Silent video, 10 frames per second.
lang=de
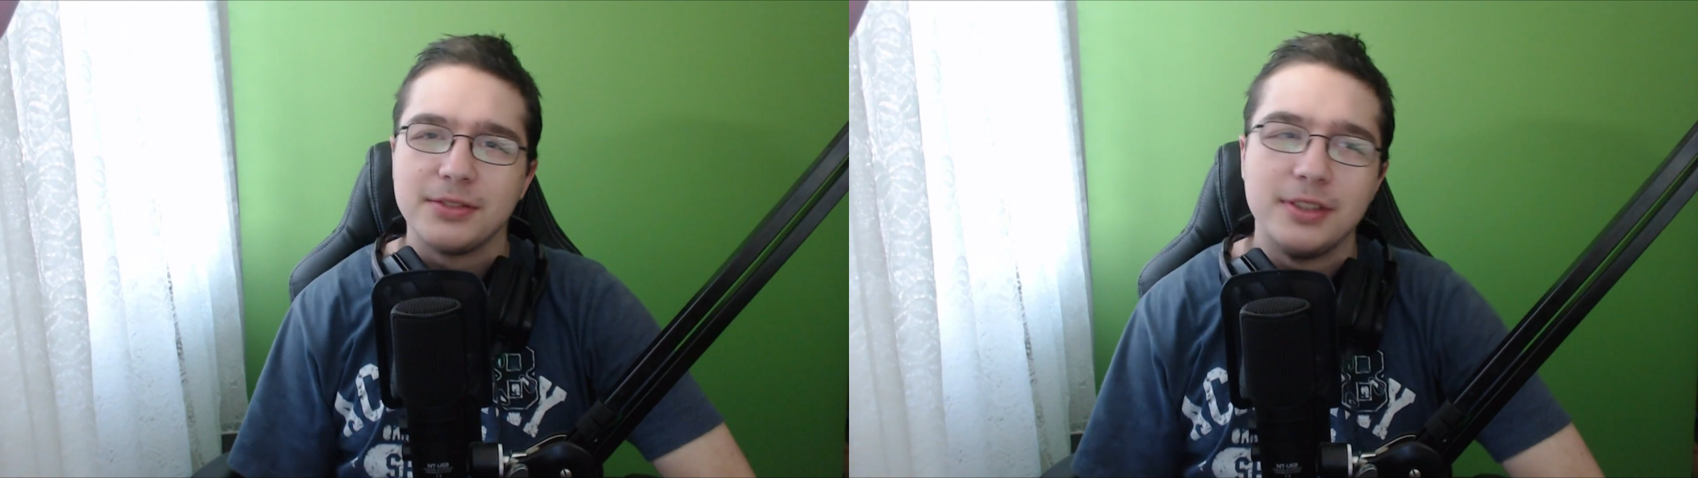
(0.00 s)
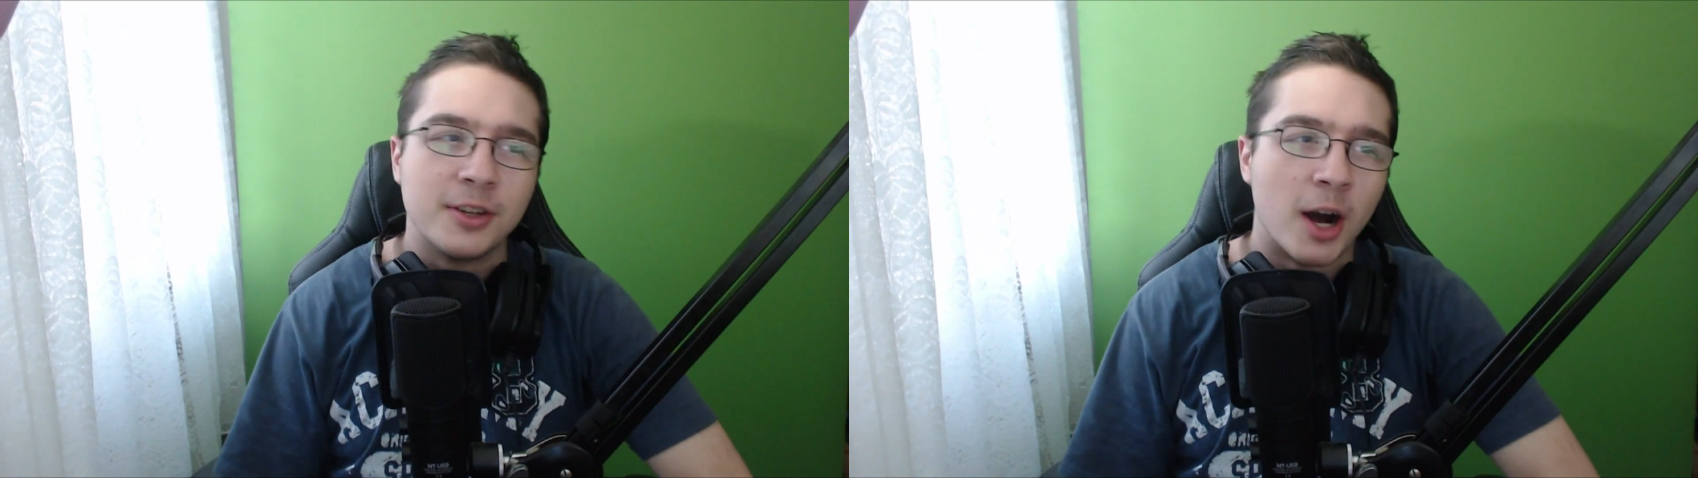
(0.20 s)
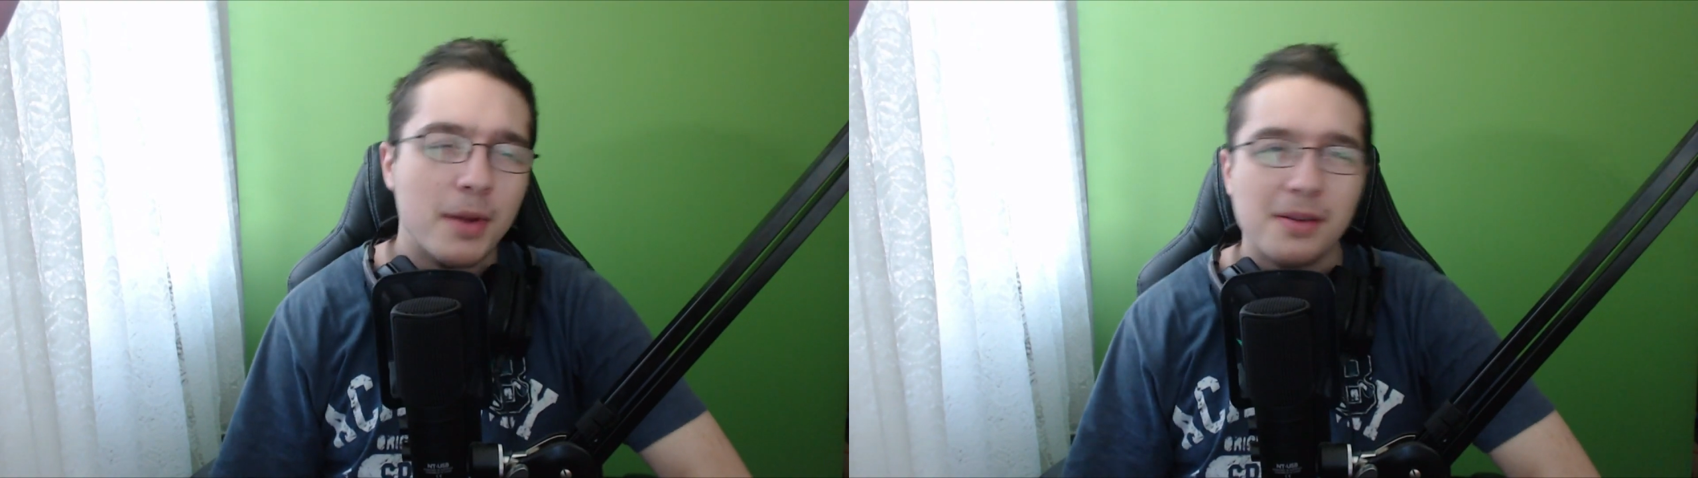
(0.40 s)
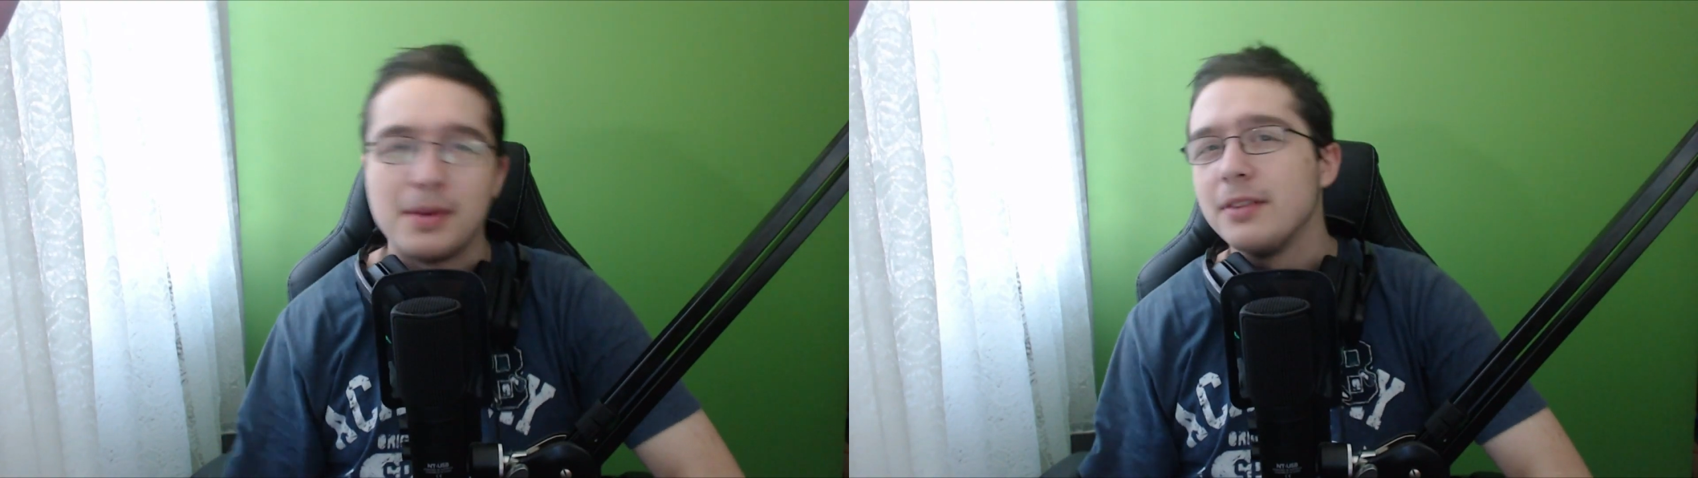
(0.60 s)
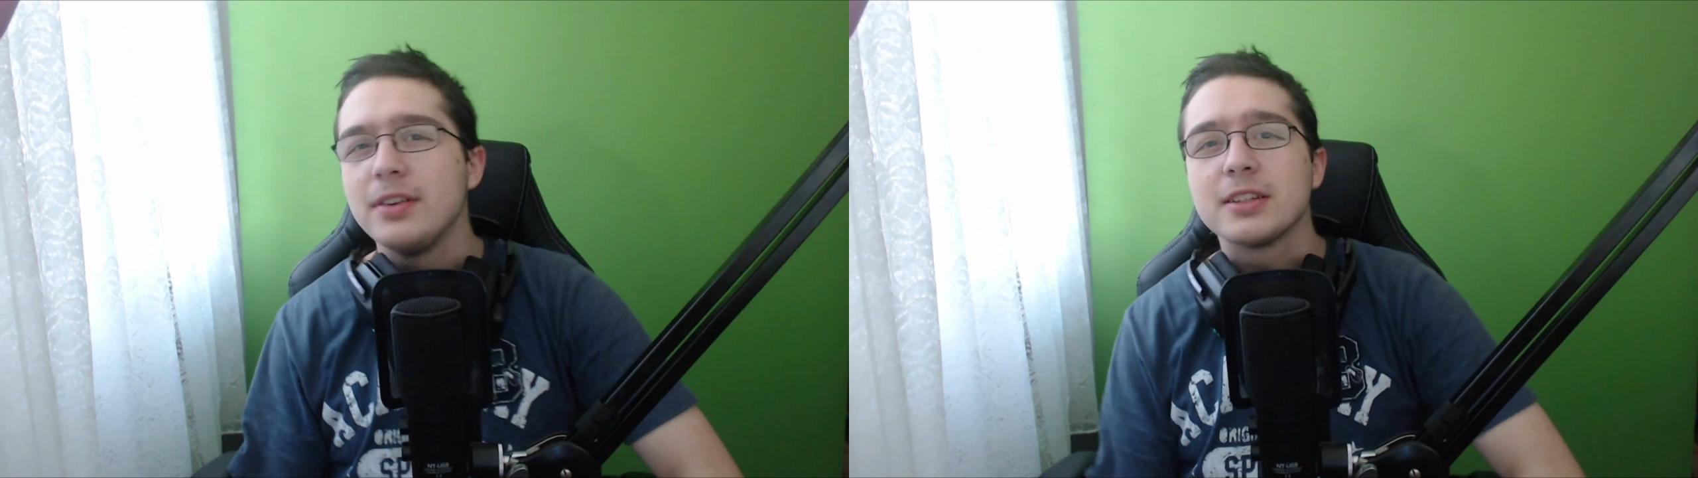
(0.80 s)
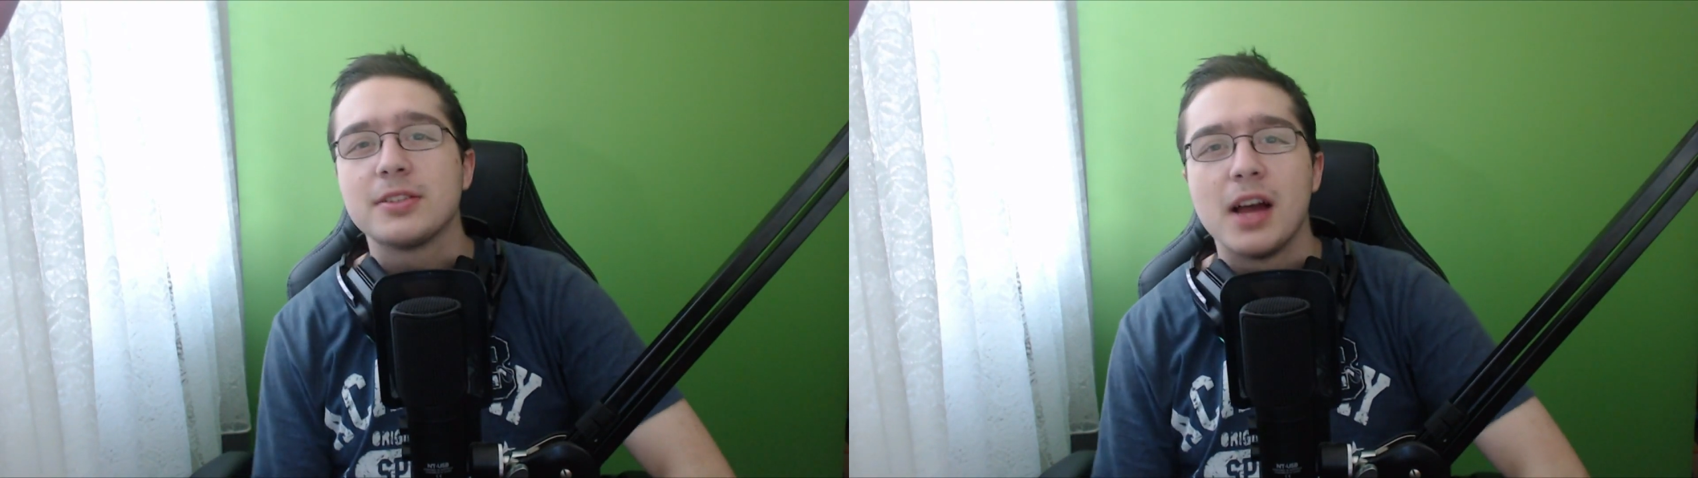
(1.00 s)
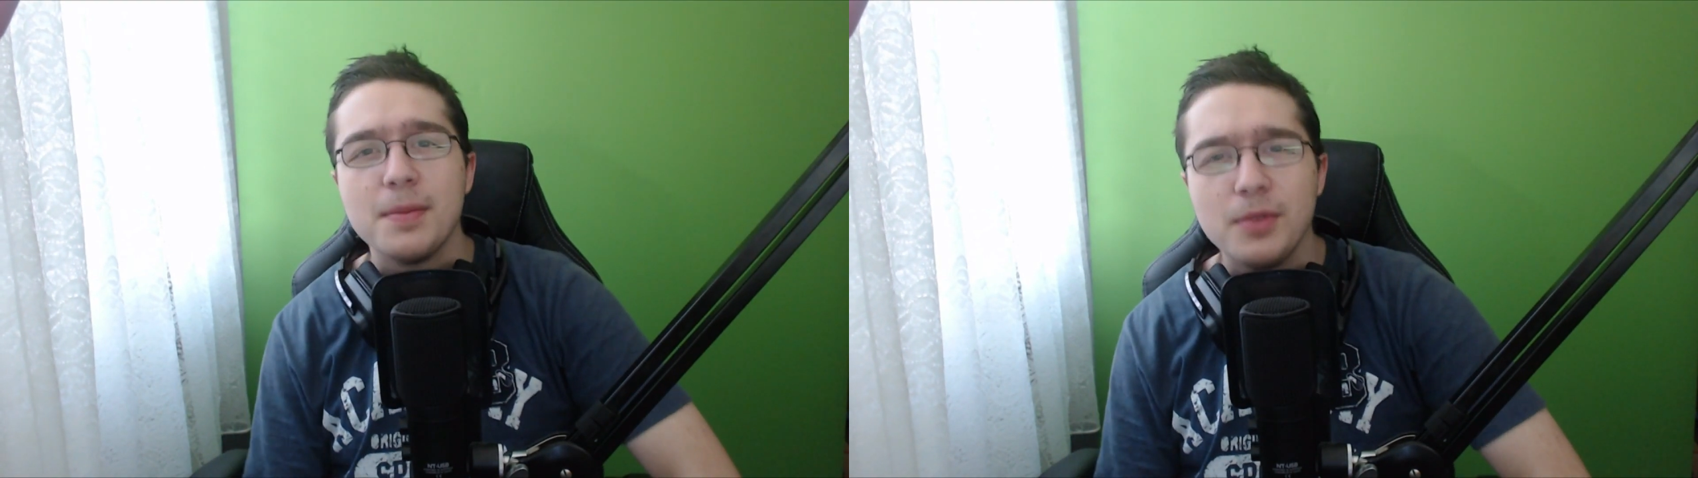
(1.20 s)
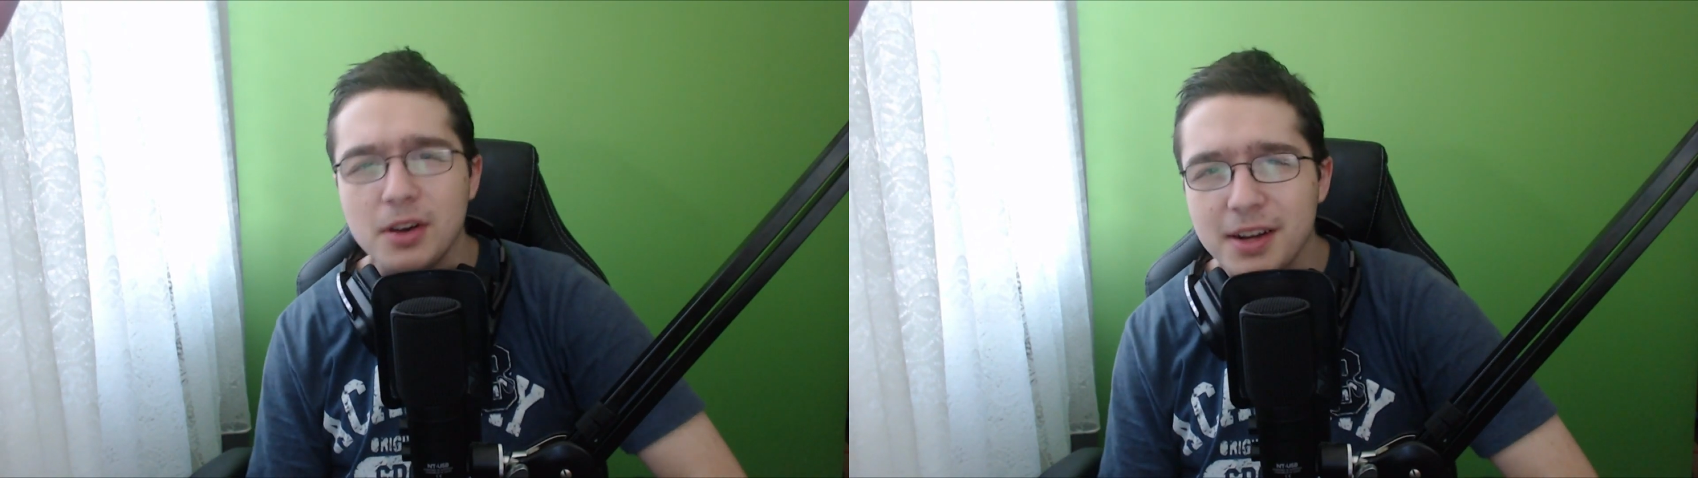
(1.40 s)
willkommen mal wieder zu
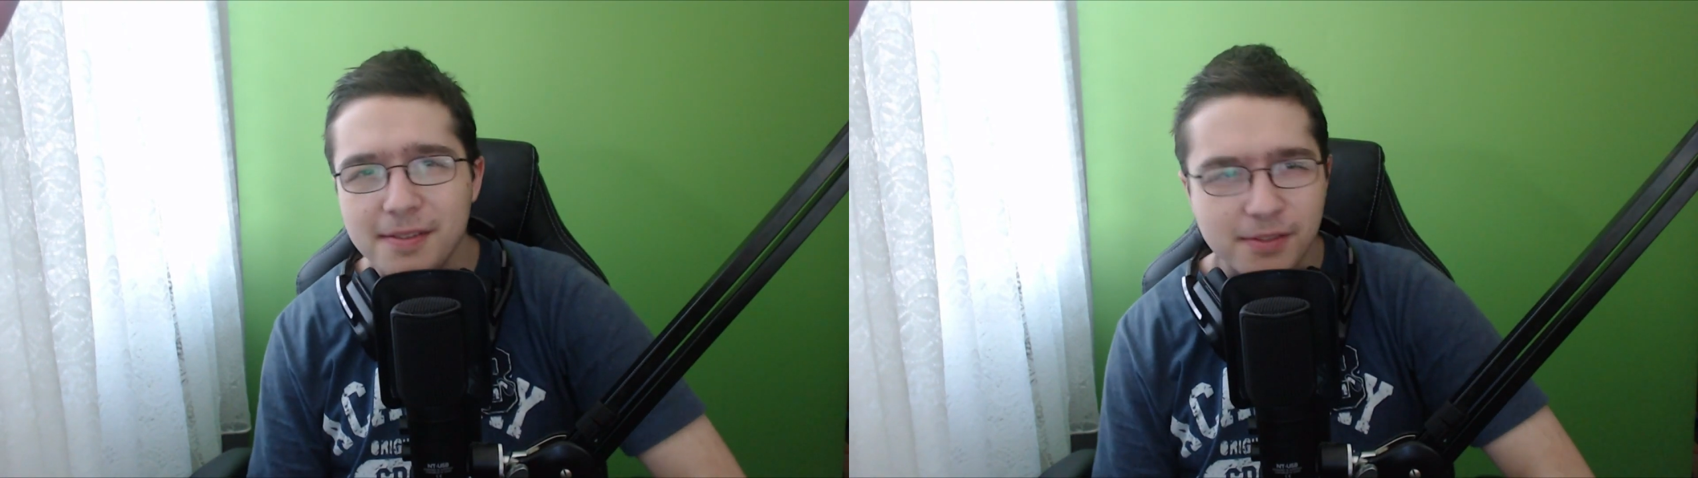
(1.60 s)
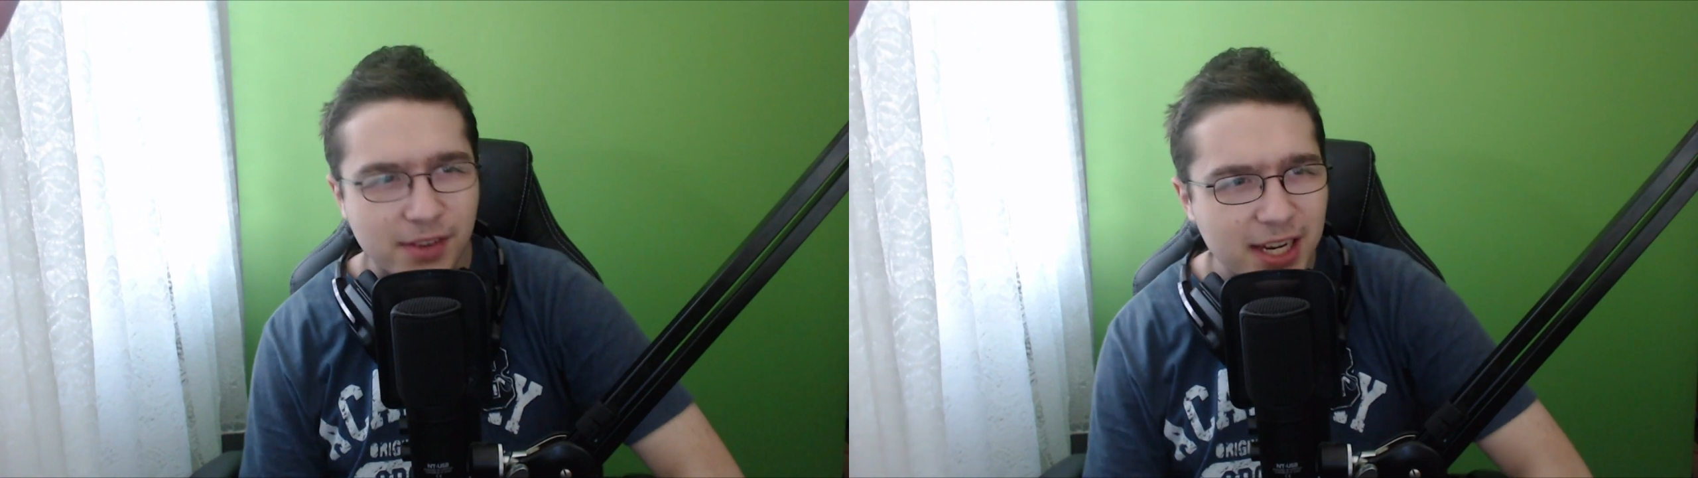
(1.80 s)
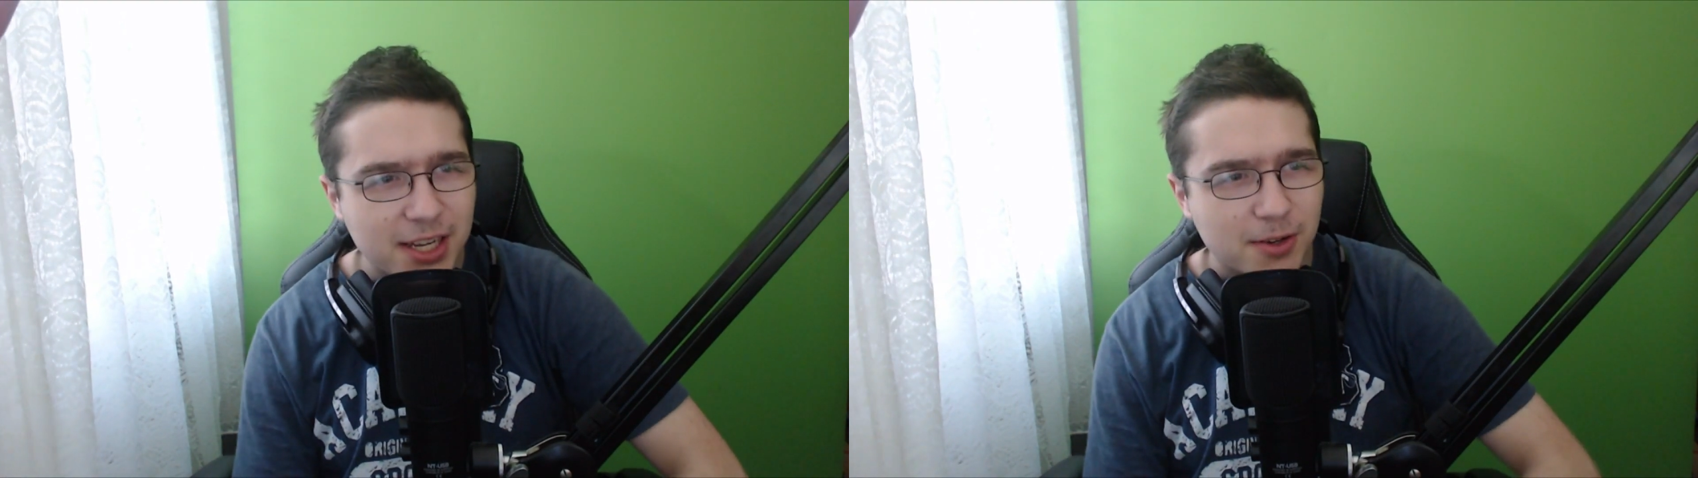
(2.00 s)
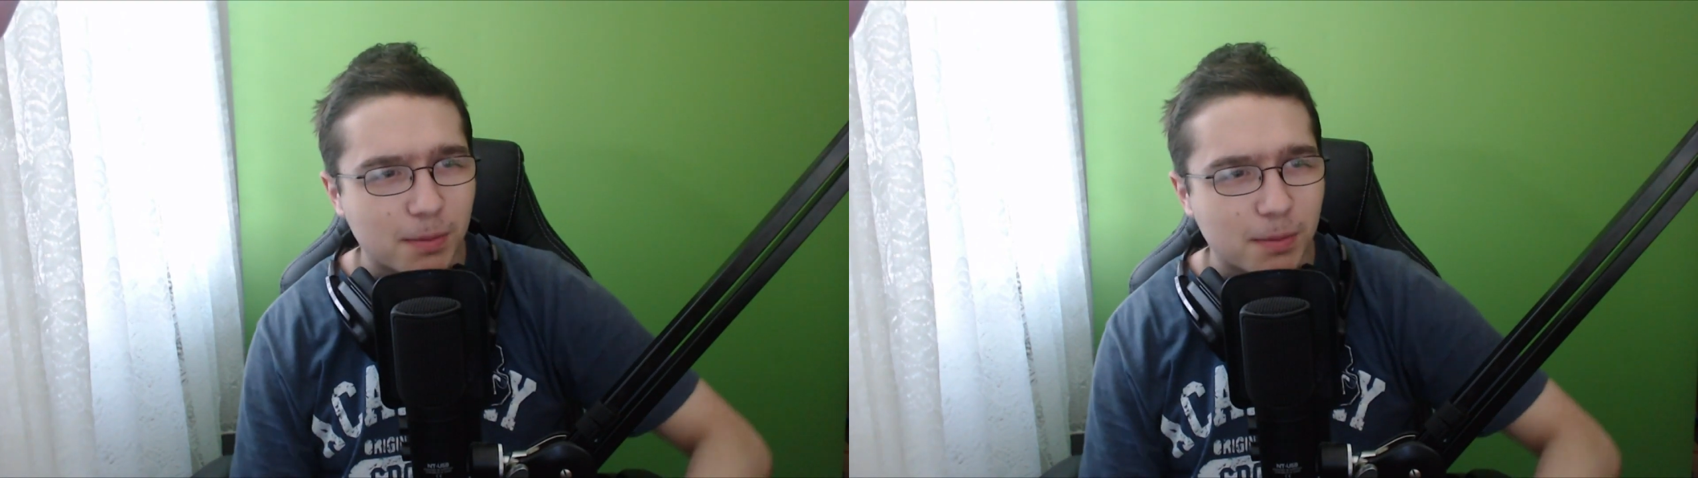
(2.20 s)
einem neuen Video,